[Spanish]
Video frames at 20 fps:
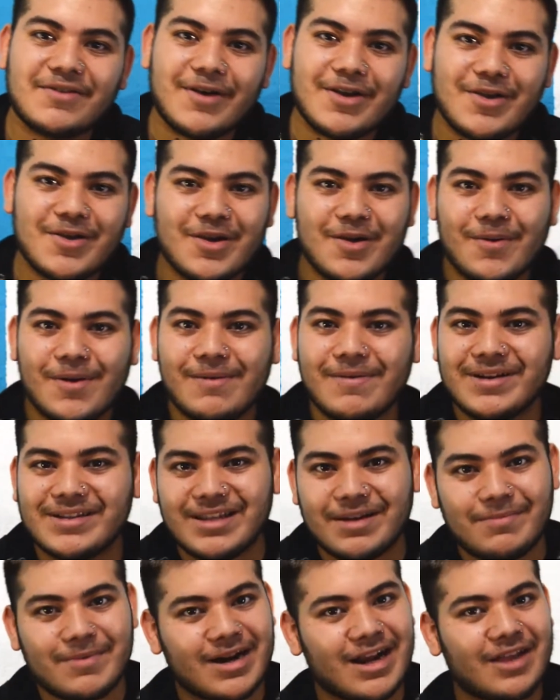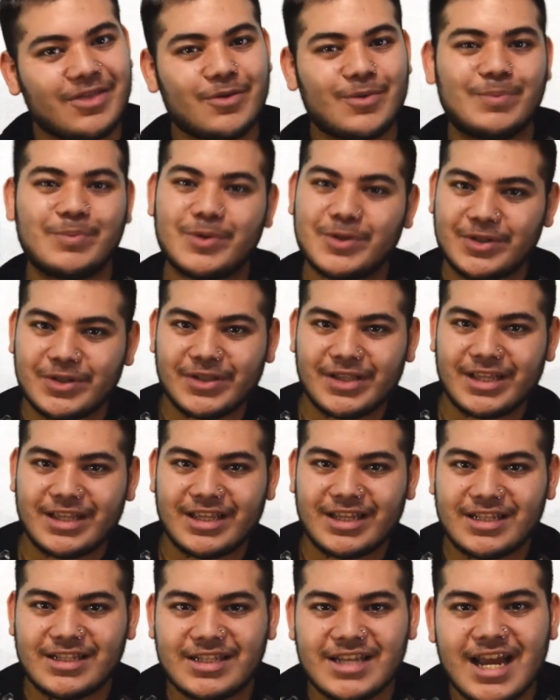baño que igual va a estar marcando mucho
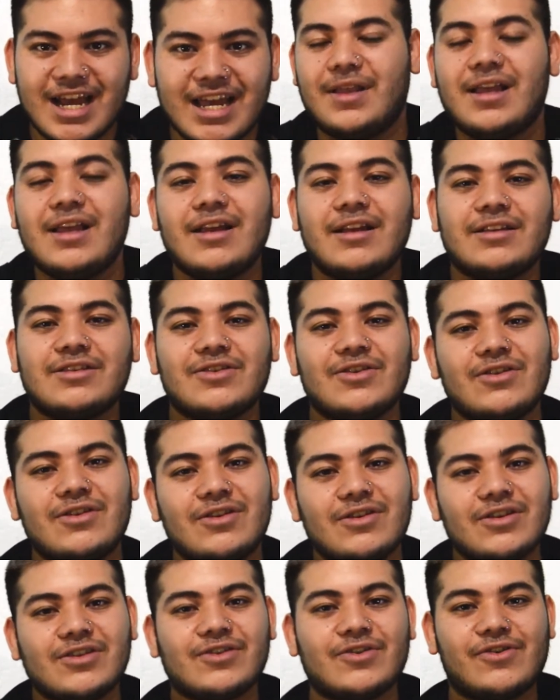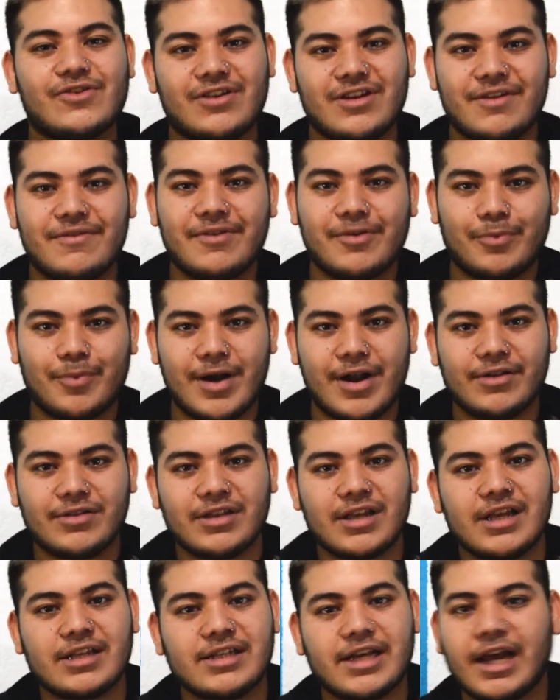tendencia son los Oliver Brown,
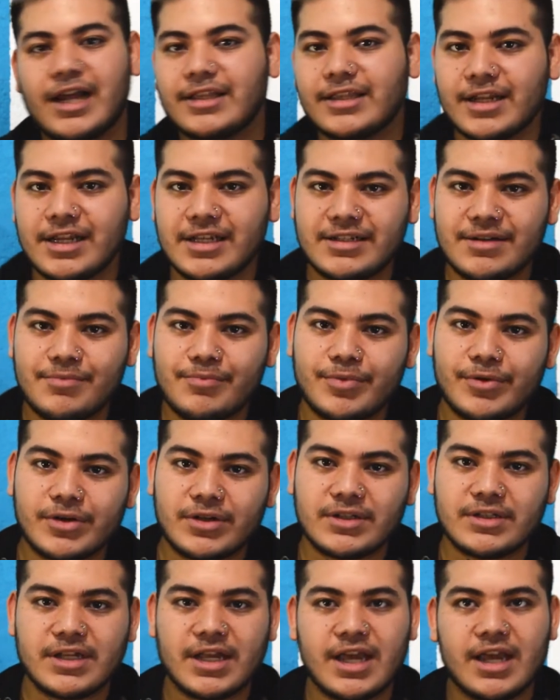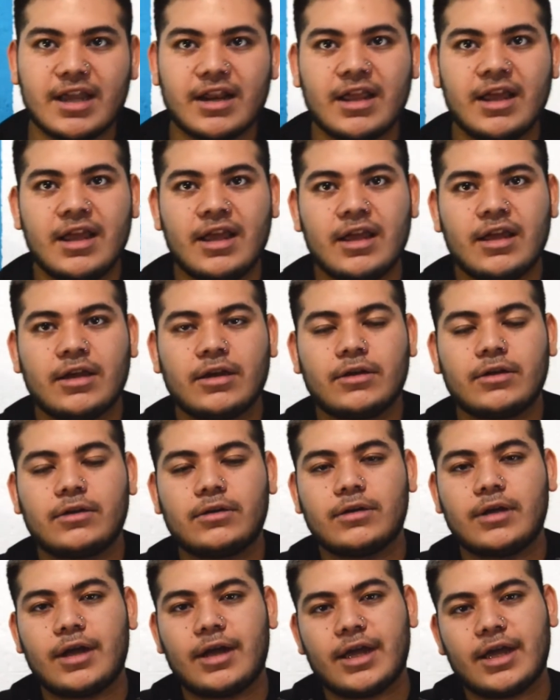que se caracterizan por ser
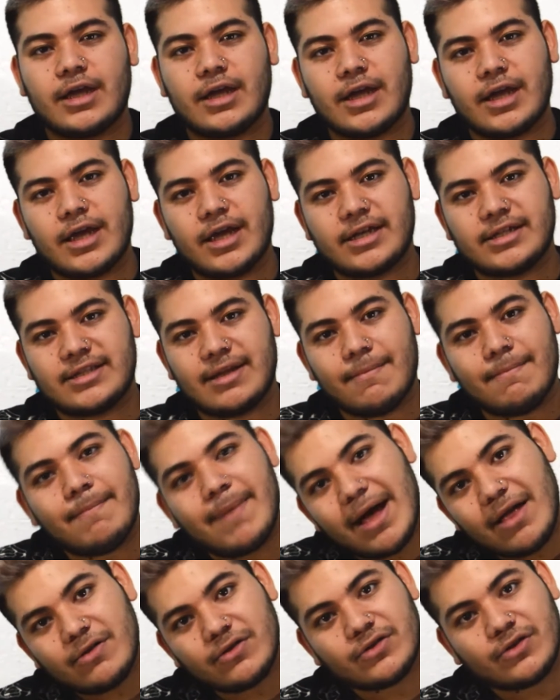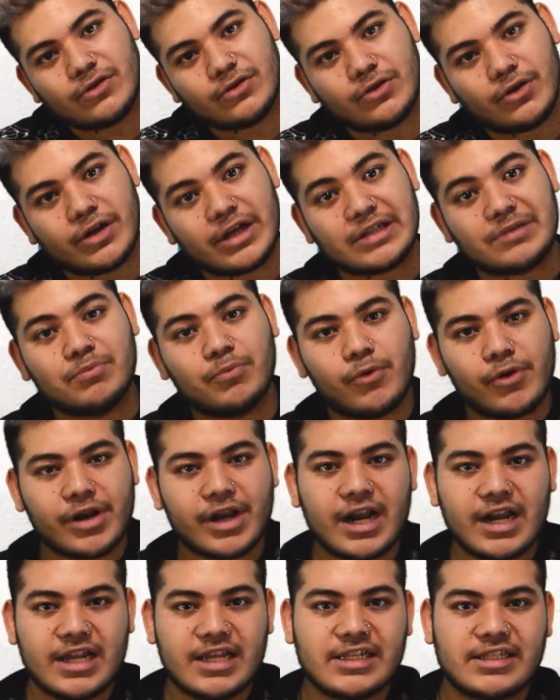estampados con toques muy
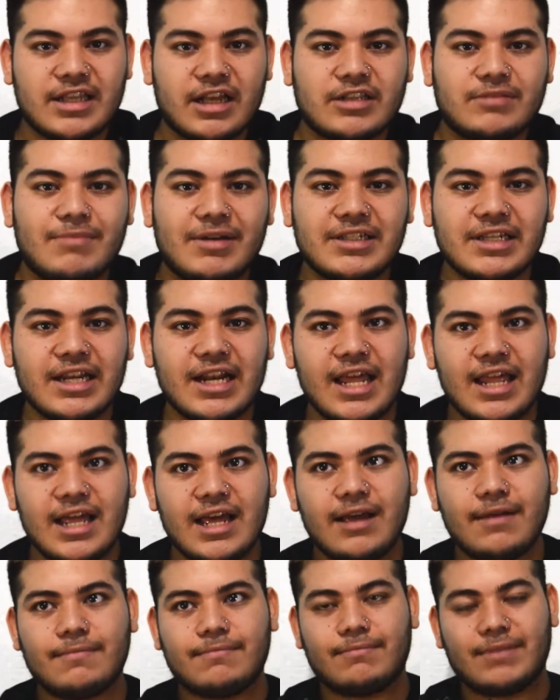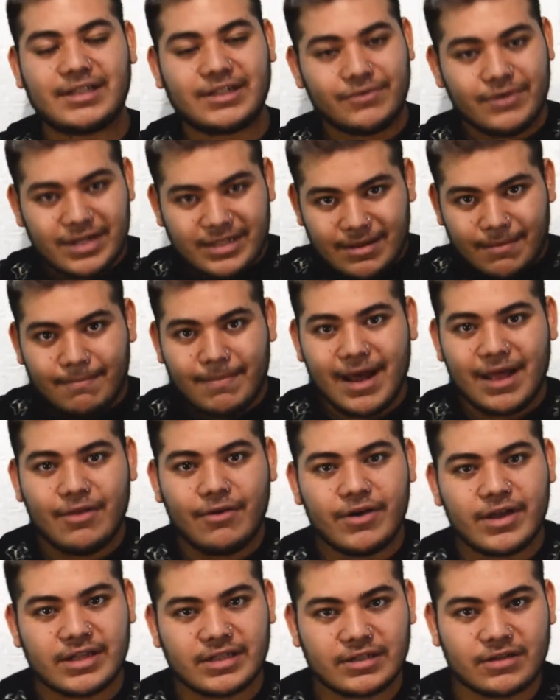realistas. Más que nada, más que un
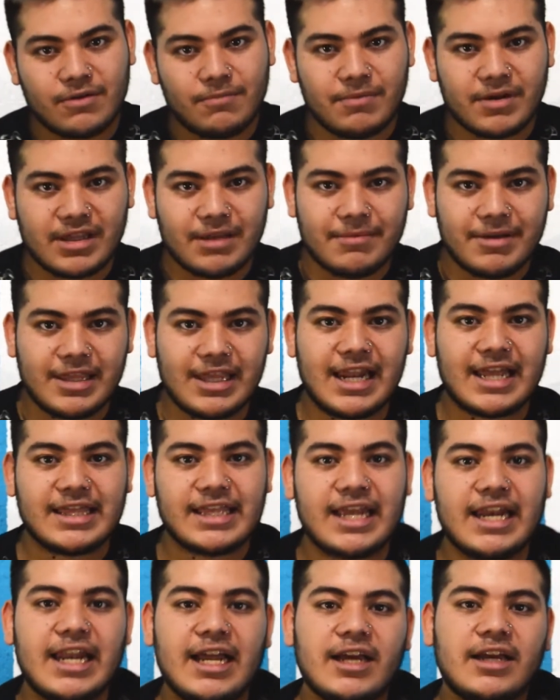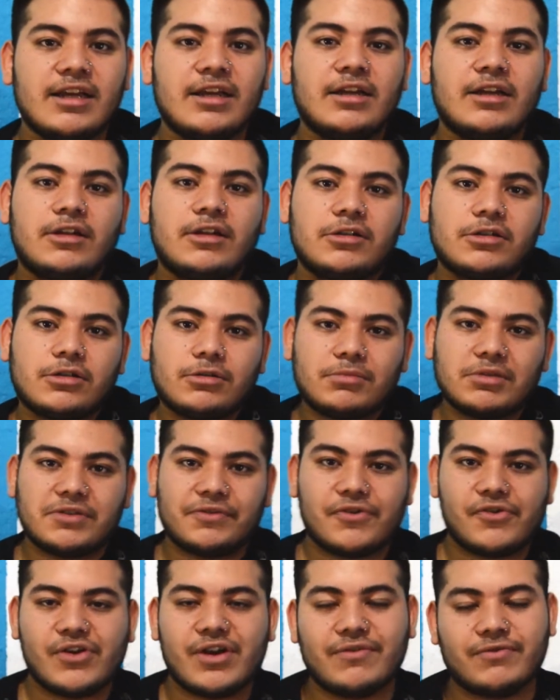estampado es completamente la tela, como si
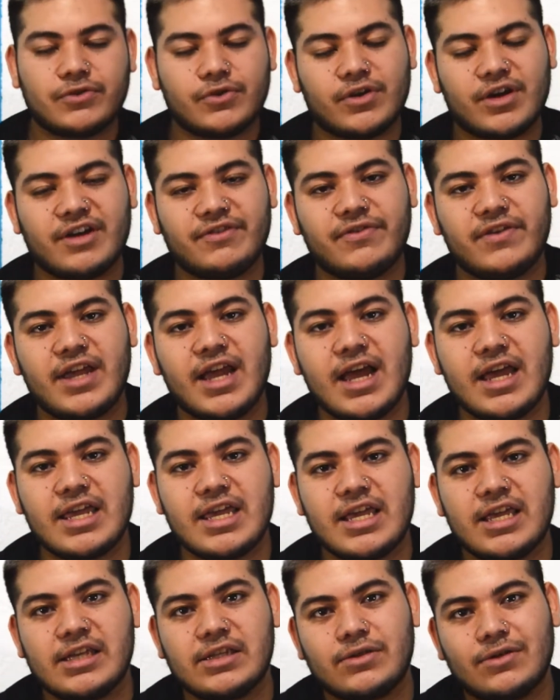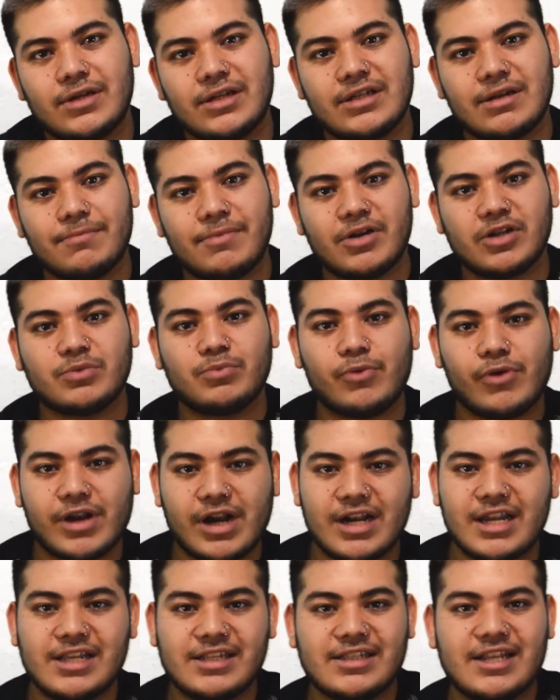fuera una fotografía y son estampados muy
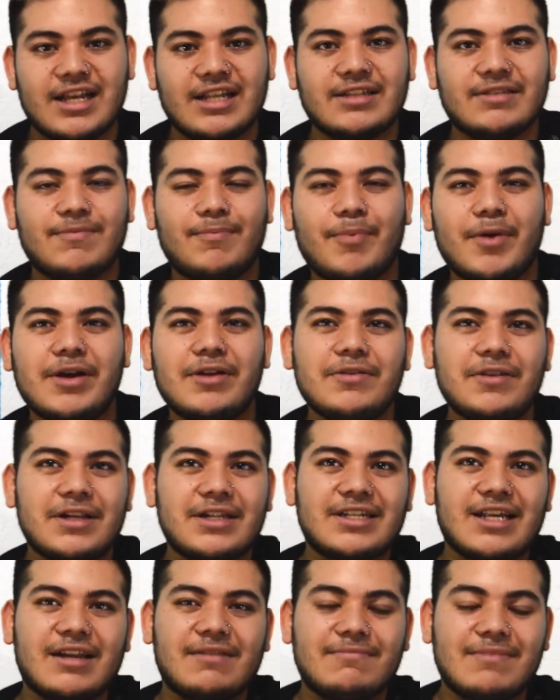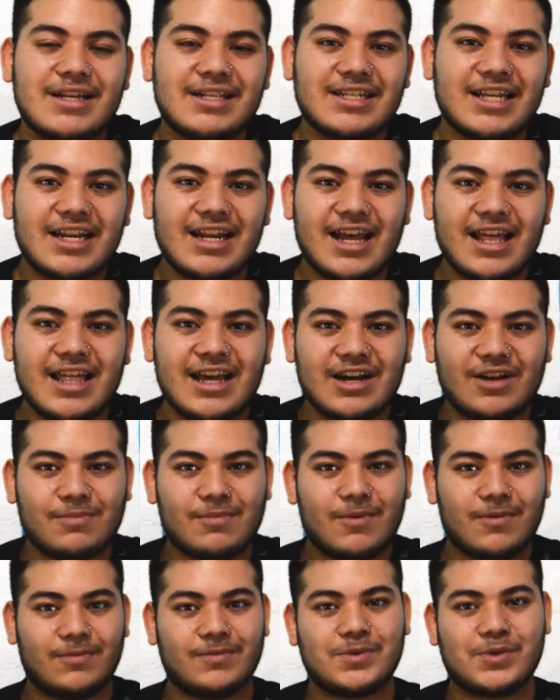realistas. Pueden utilizar más que nada
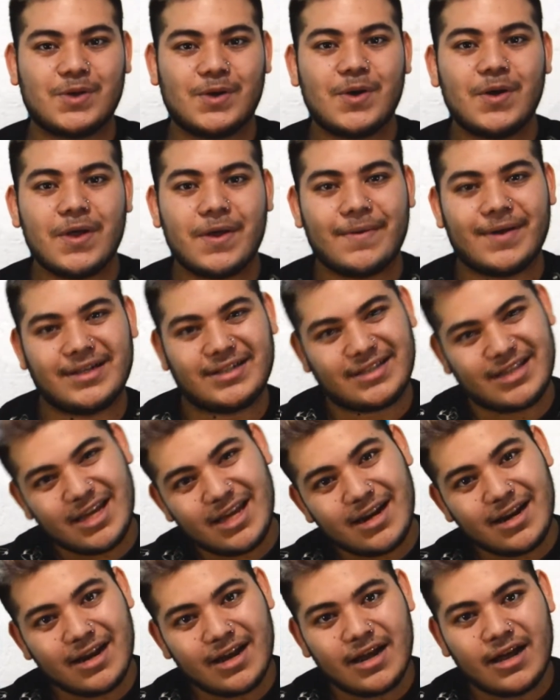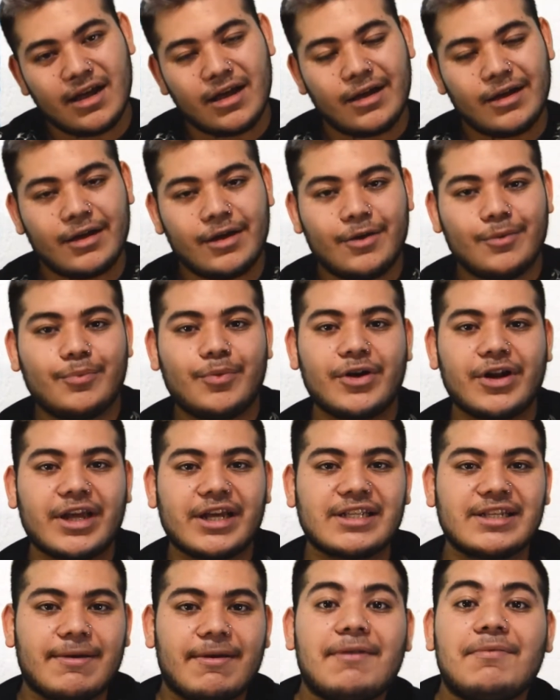como solo de vestir,
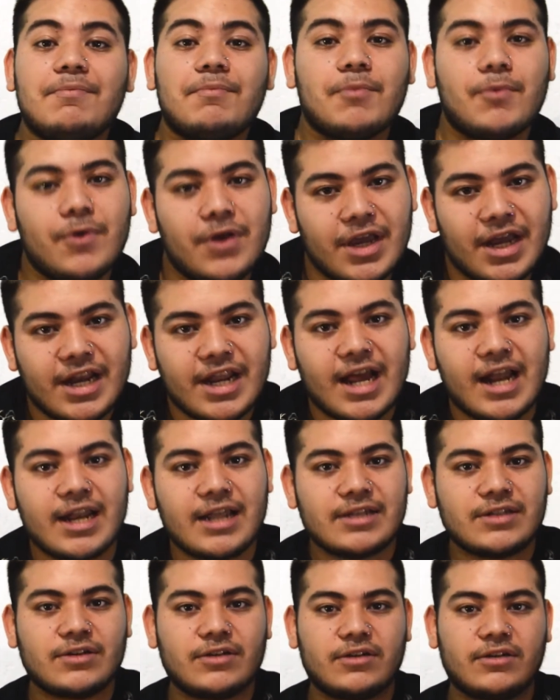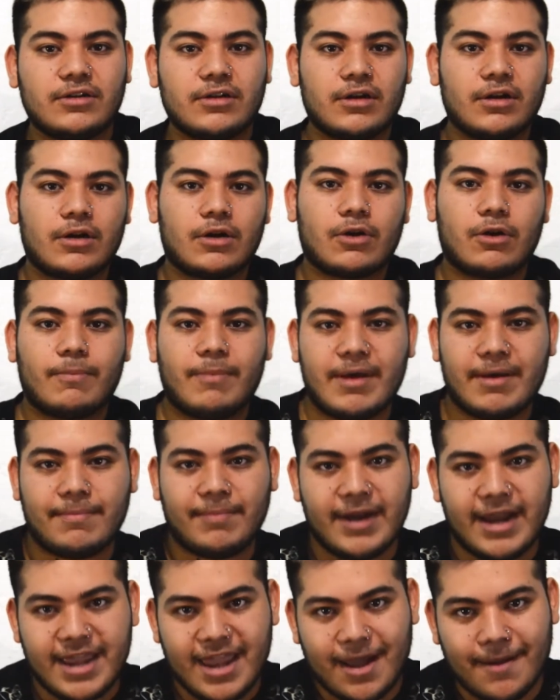porque se ven muy geniales con ropa de
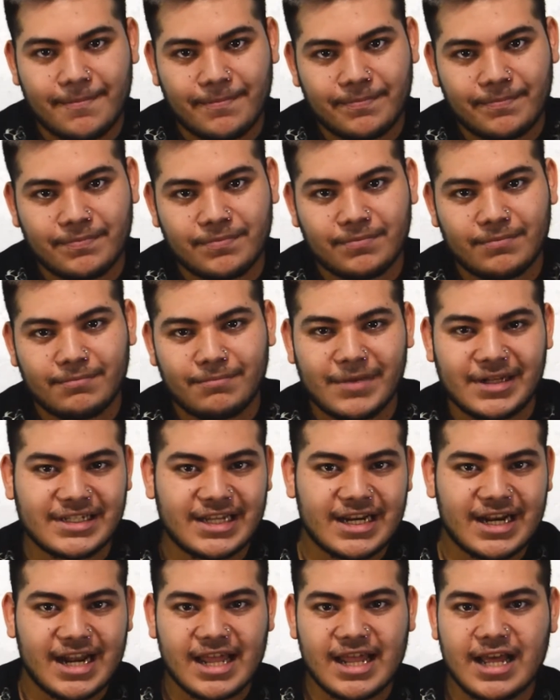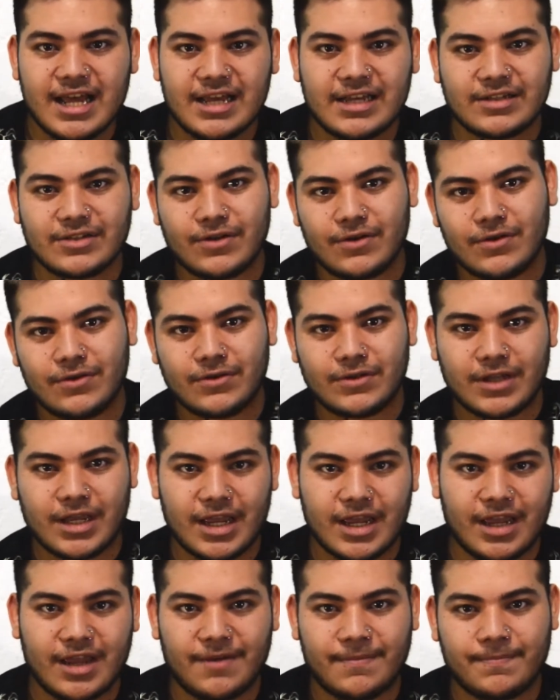playa. Más que nada son los
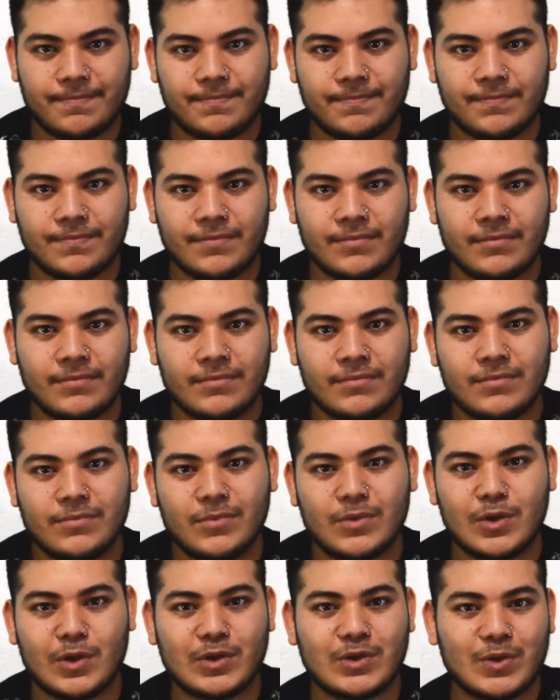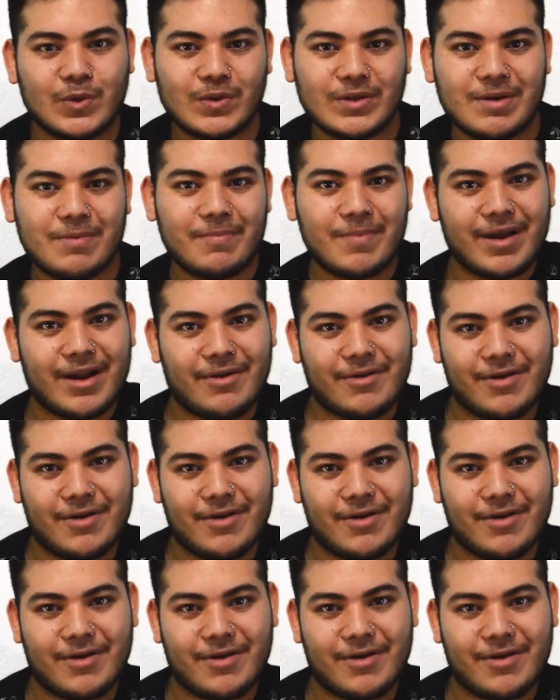que no se usan para